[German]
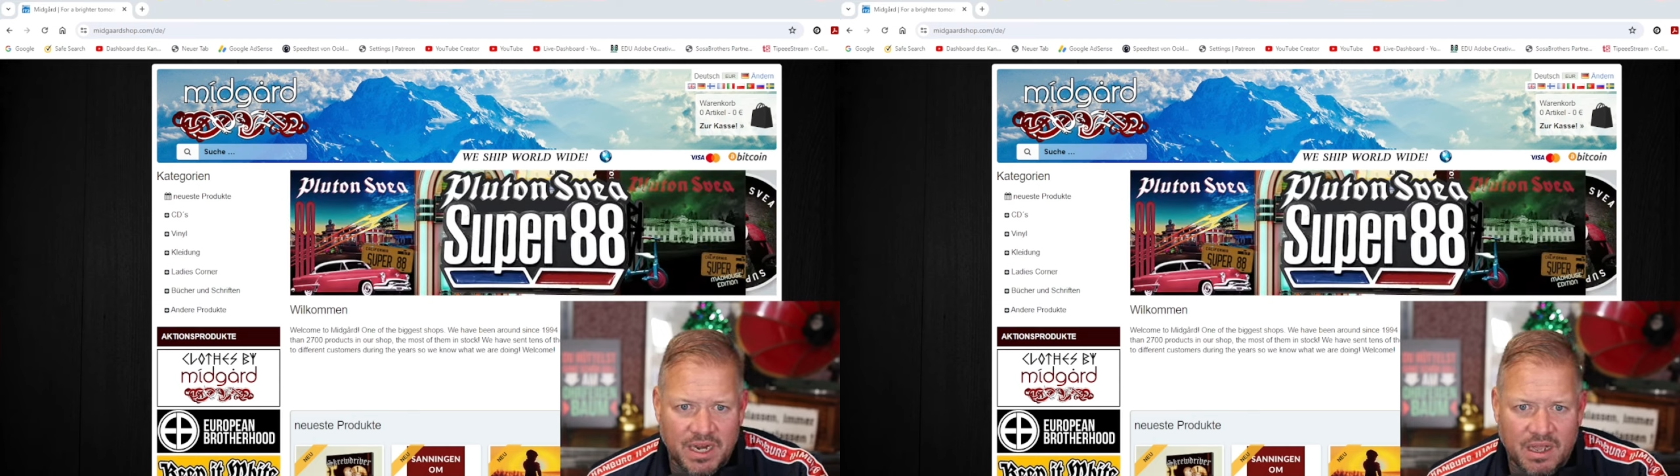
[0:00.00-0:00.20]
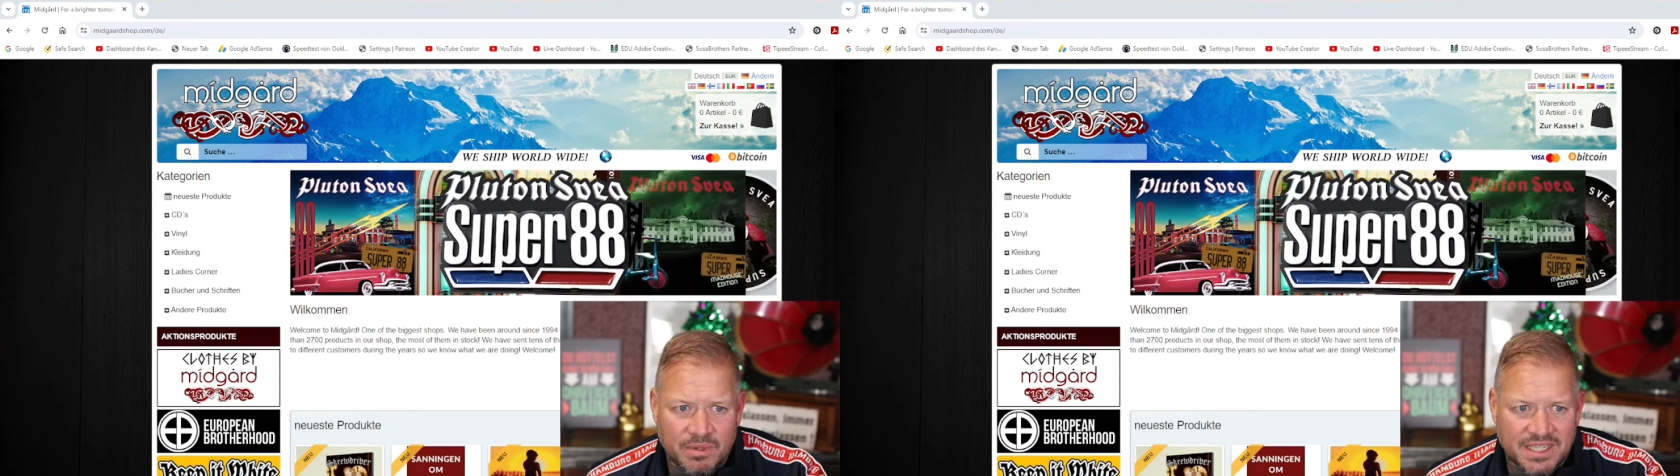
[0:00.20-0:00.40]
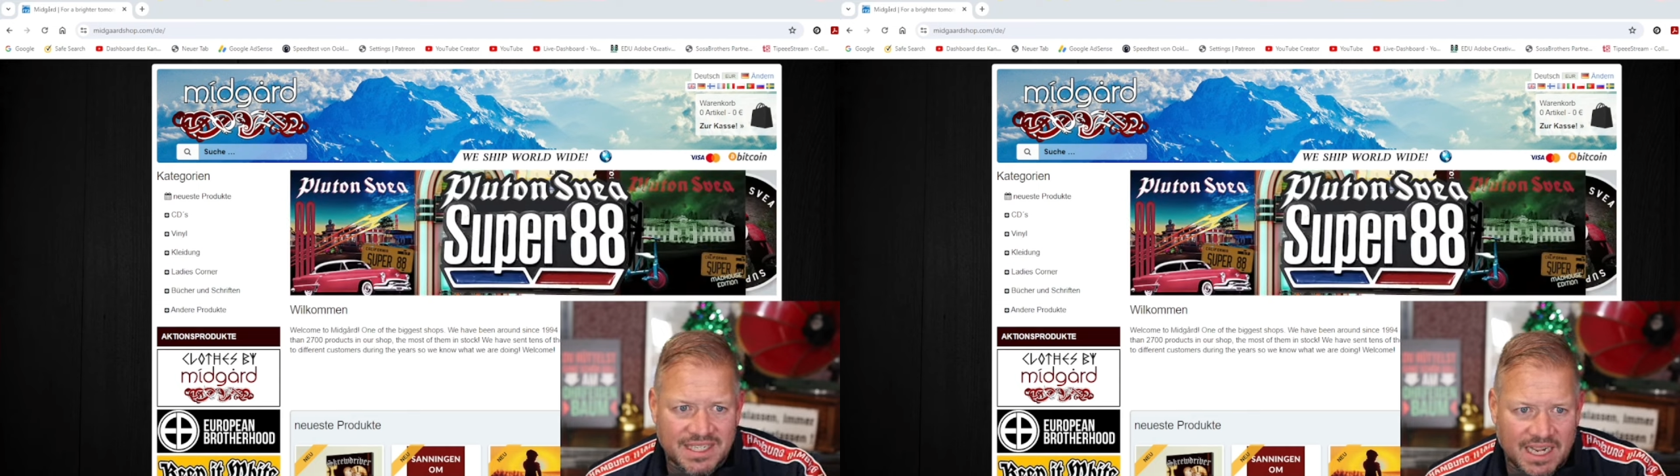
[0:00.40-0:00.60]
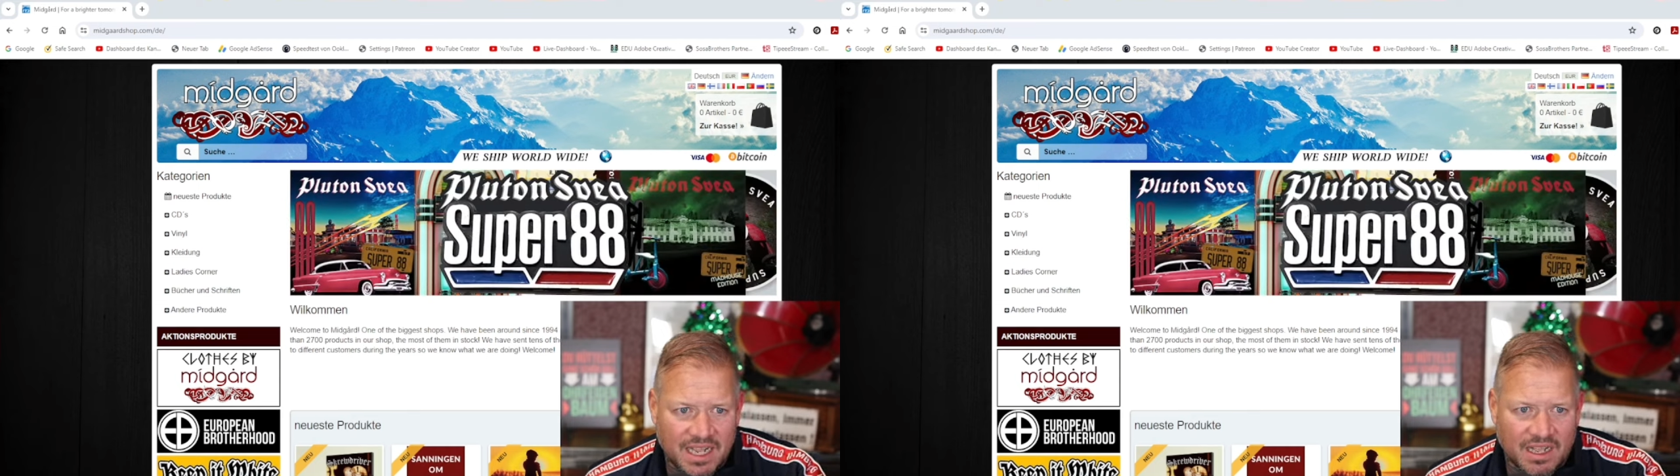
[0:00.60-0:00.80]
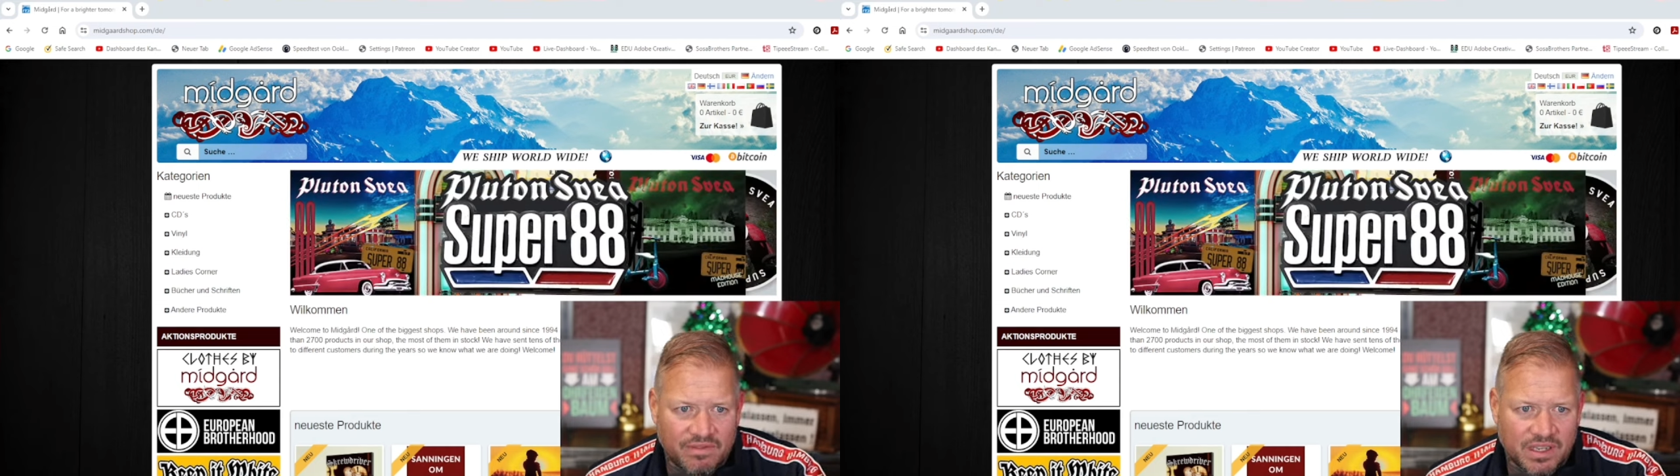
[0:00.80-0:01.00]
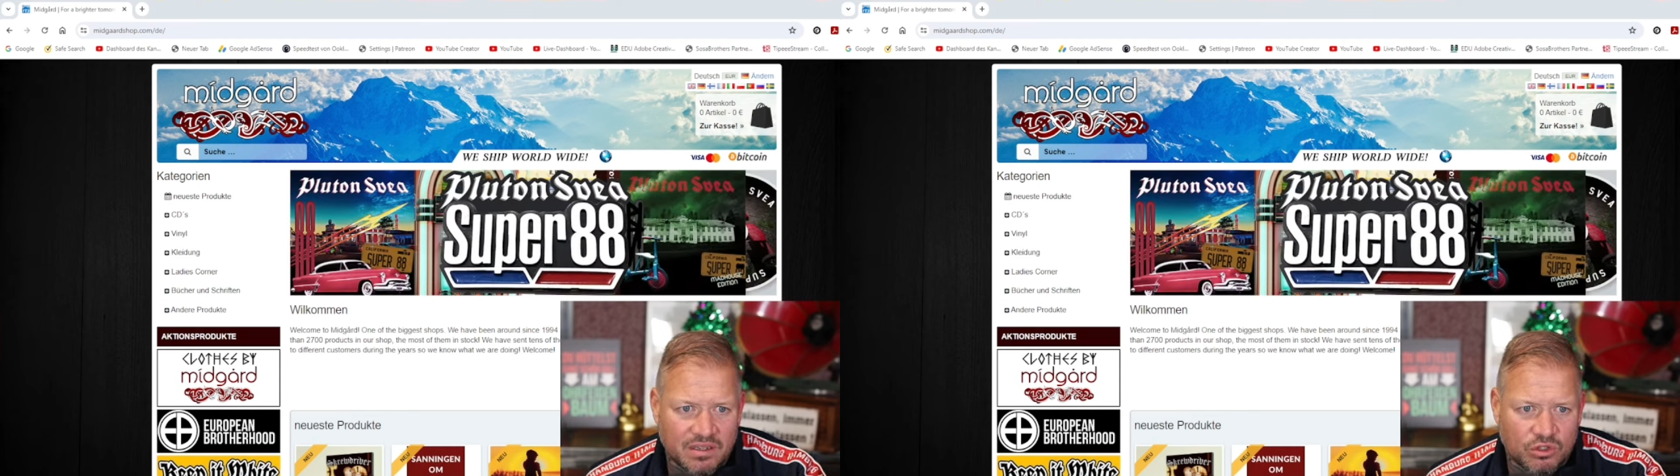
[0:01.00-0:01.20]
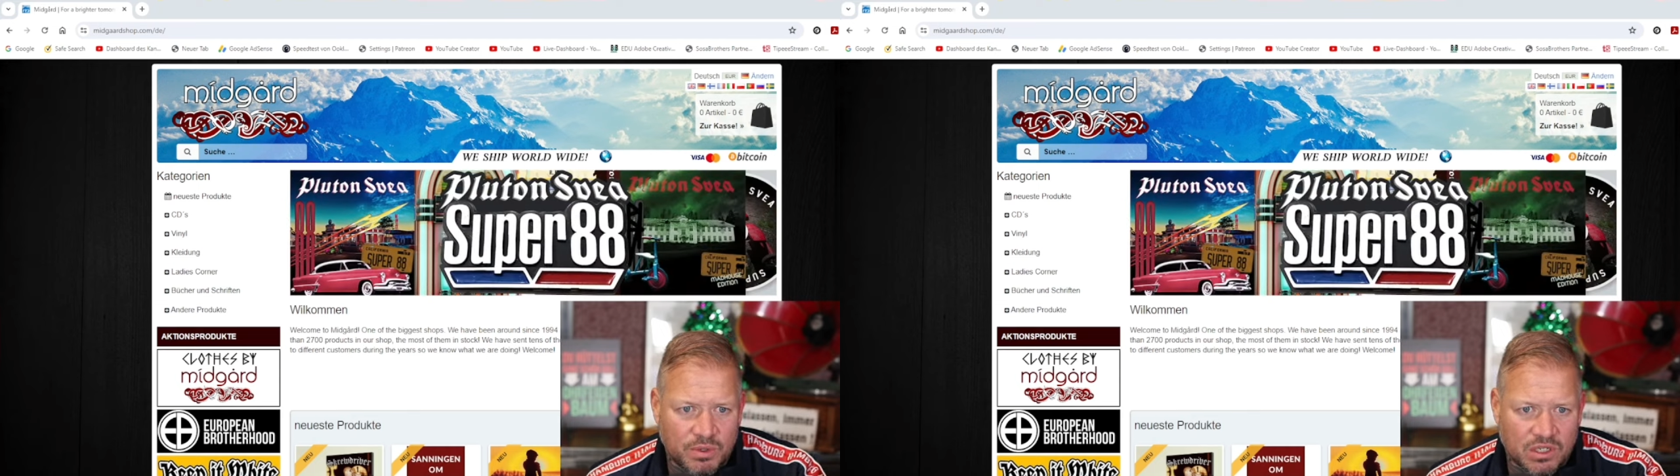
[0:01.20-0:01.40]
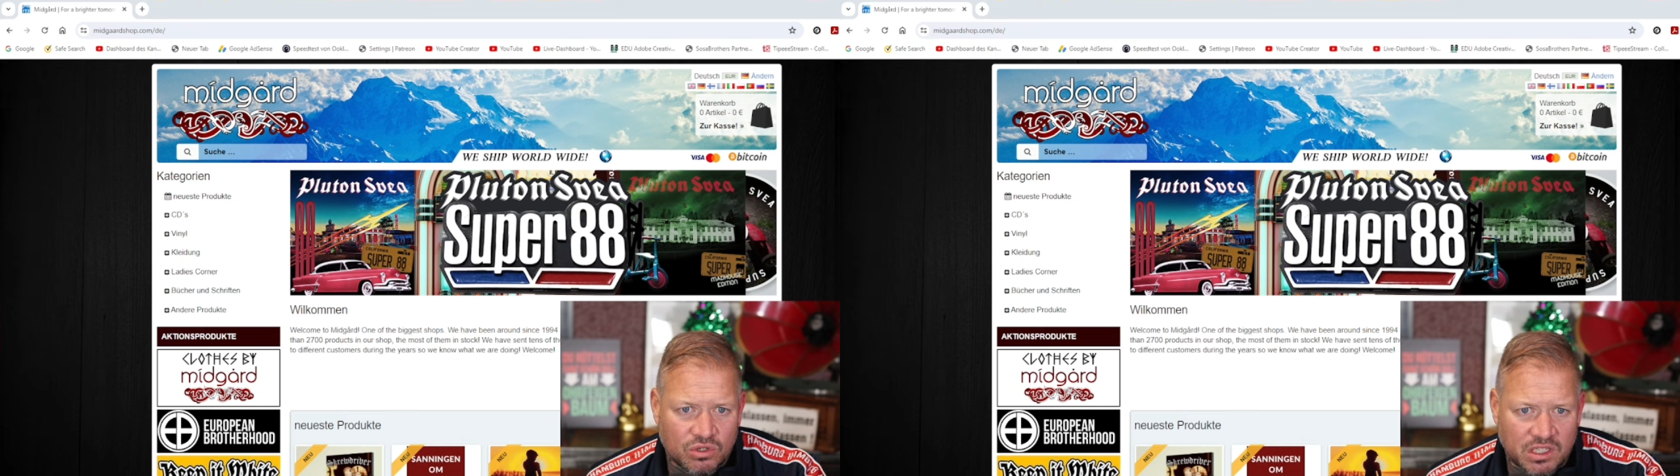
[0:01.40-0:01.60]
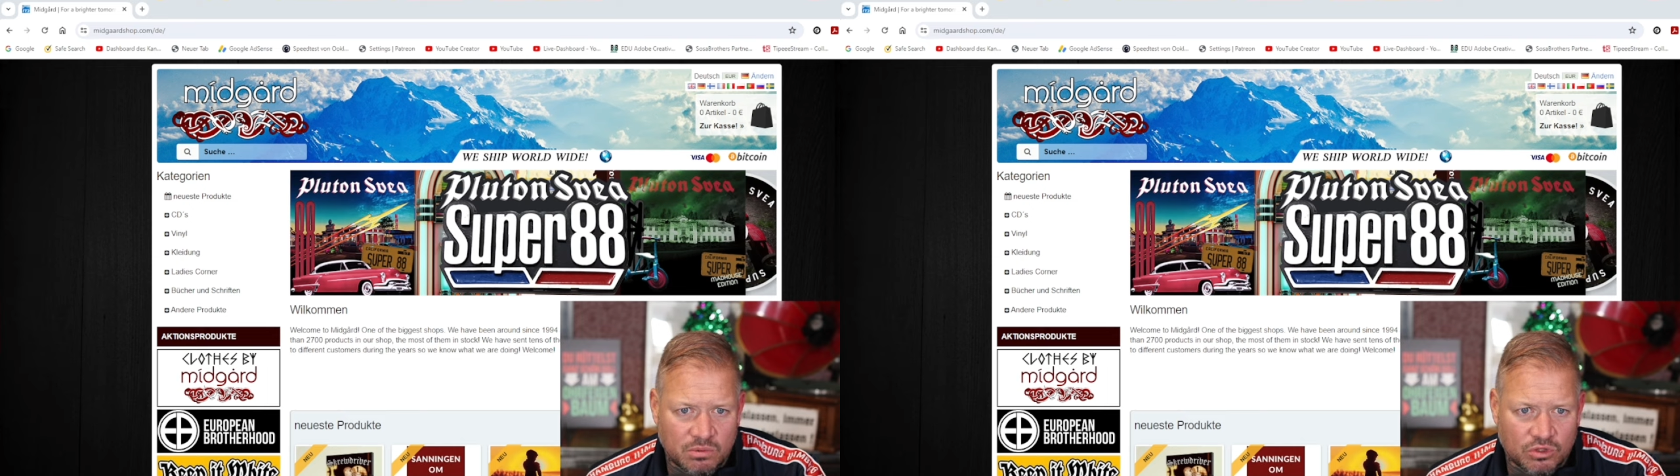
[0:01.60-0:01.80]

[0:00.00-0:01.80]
namens Sackerer, welche später zu, Rechts